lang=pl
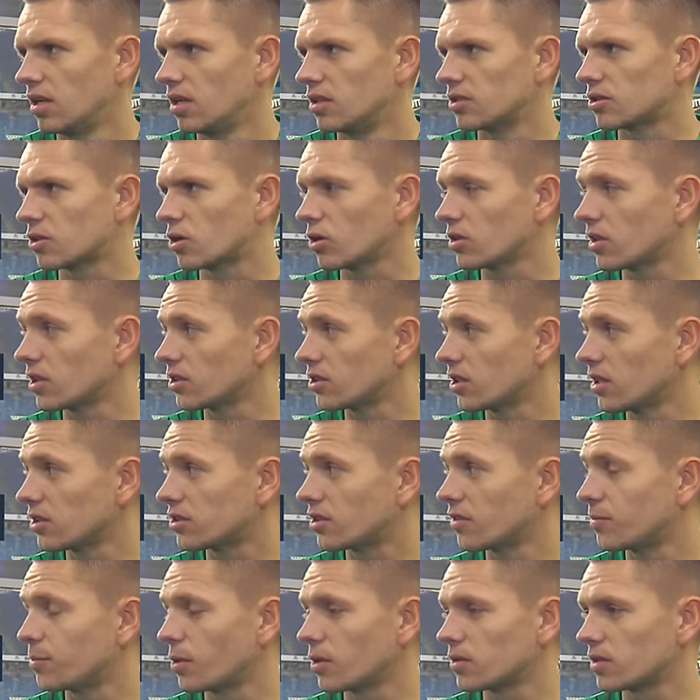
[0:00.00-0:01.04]
Szkoda, że
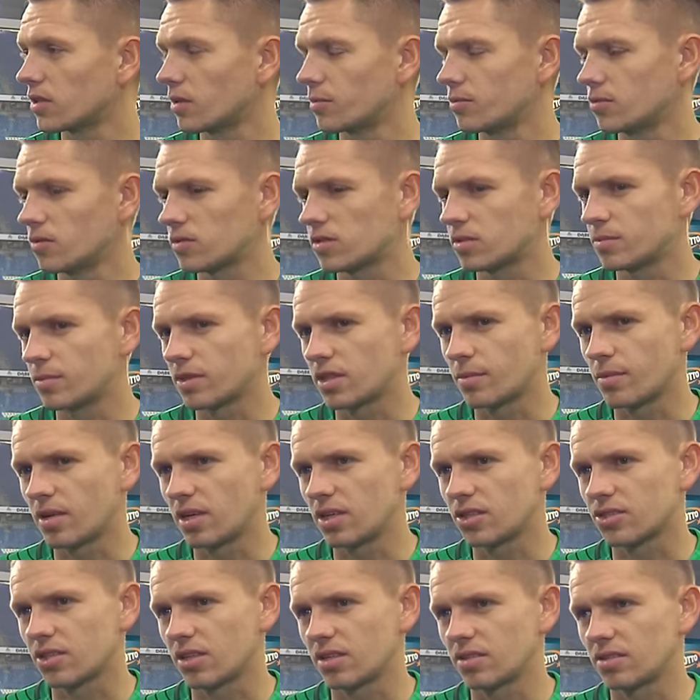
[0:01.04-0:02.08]
jeszcze w piątej minucie my tam
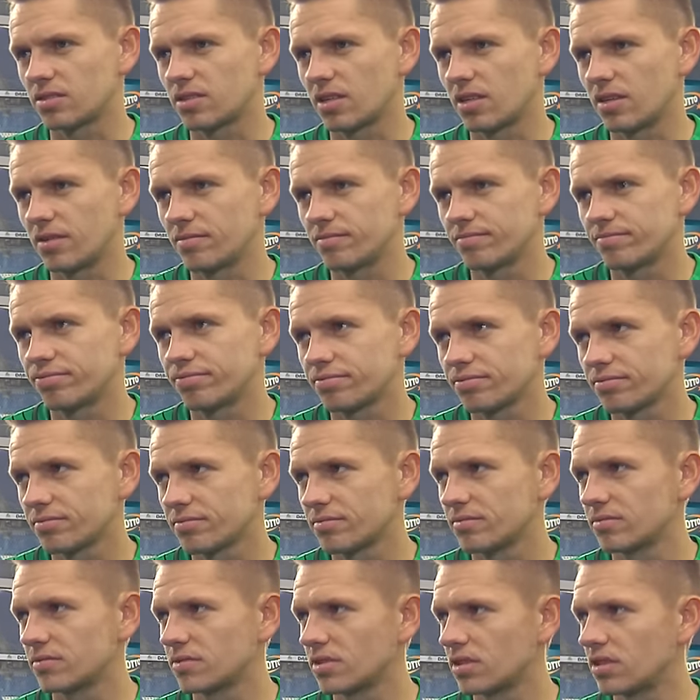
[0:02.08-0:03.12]
mieli szansę.
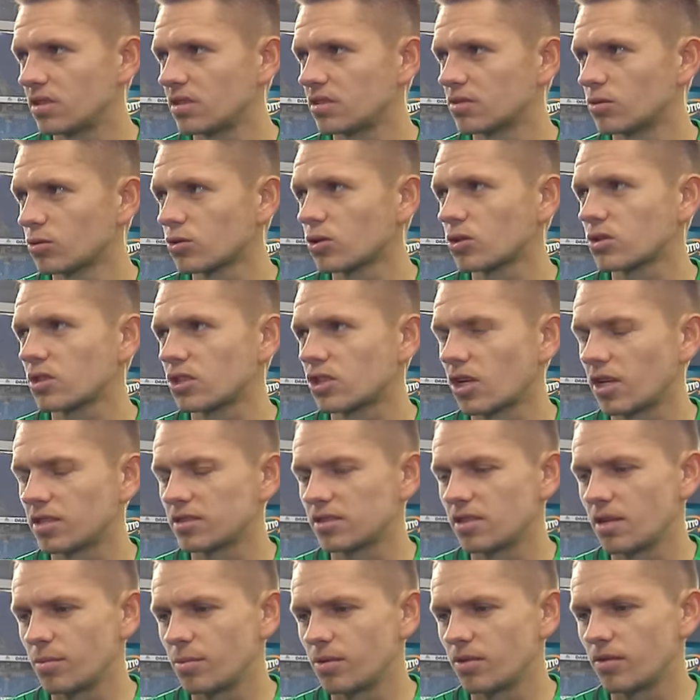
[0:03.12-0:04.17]
E, dużo tych
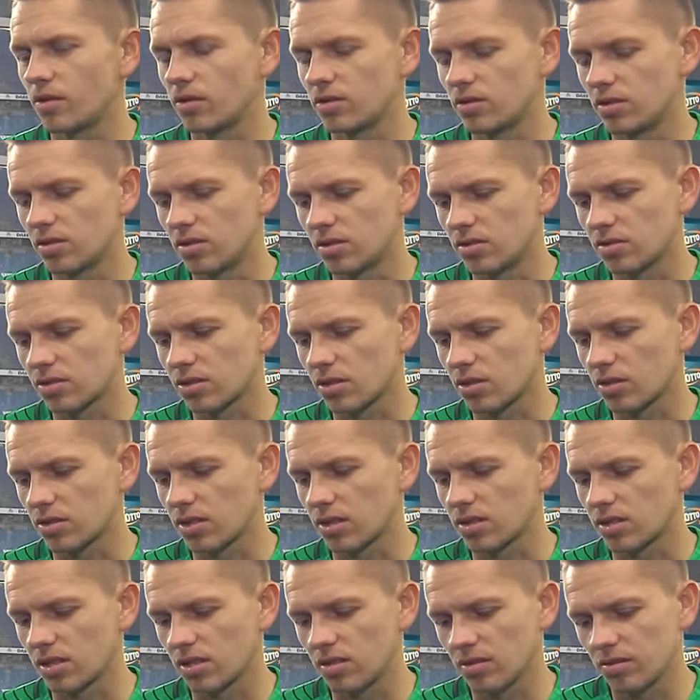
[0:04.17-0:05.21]
szans nie było, no.
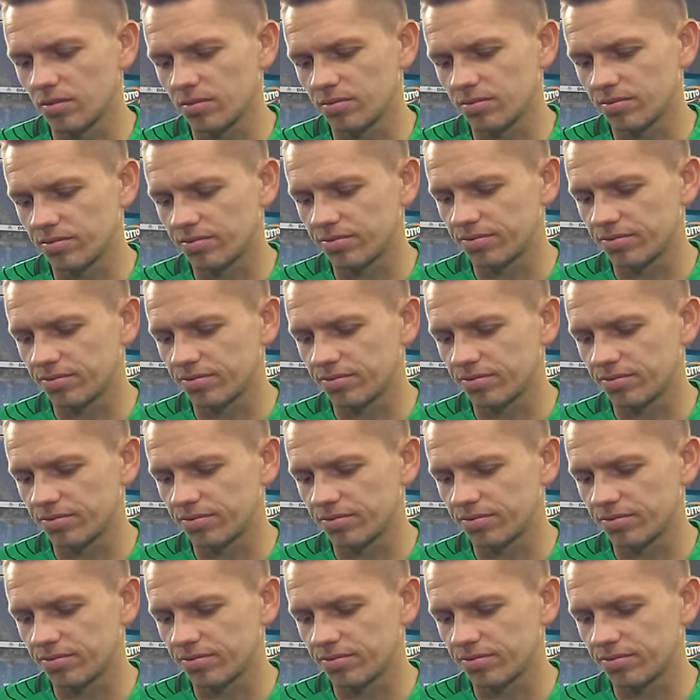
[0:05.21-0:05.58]
szkoda tego.